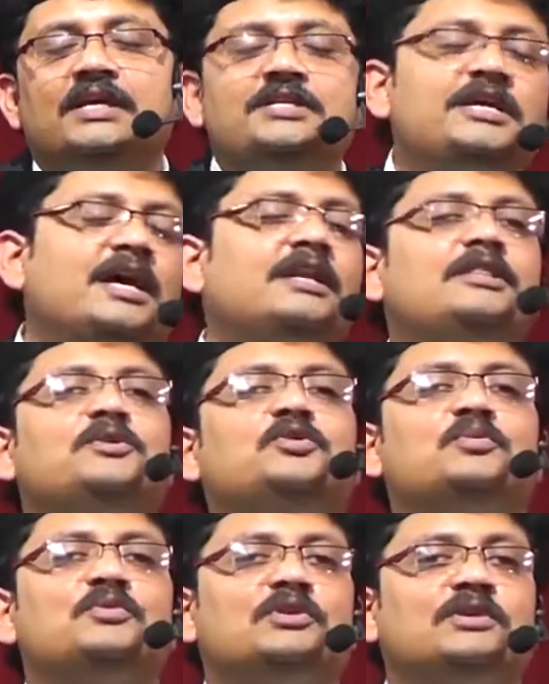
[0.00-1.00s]
యష్యా గ్రంథం
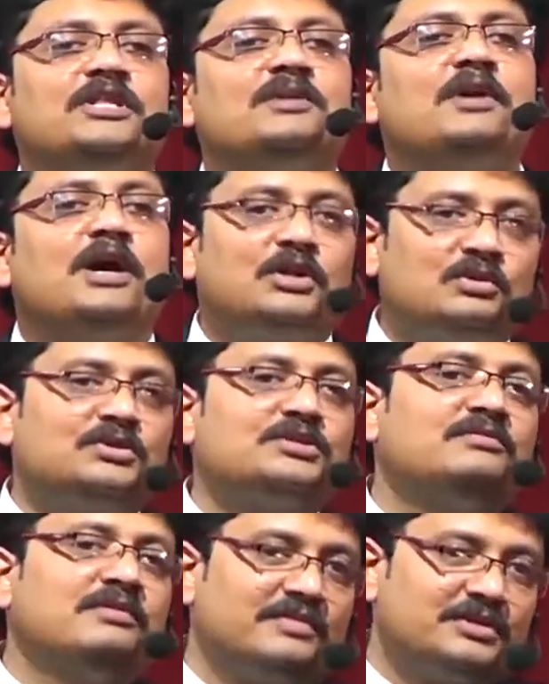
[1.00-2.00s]
తొమ్మిదవ అధ్యాయం ఆరో
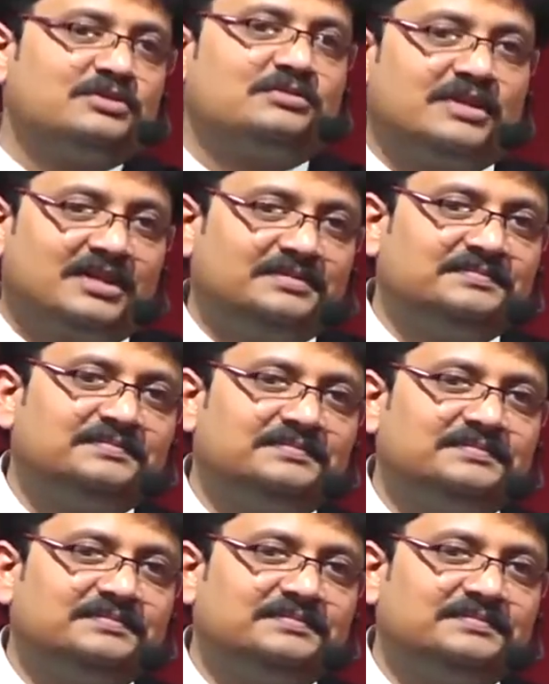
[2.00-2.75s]
వచనం వివరిస్తున్నాను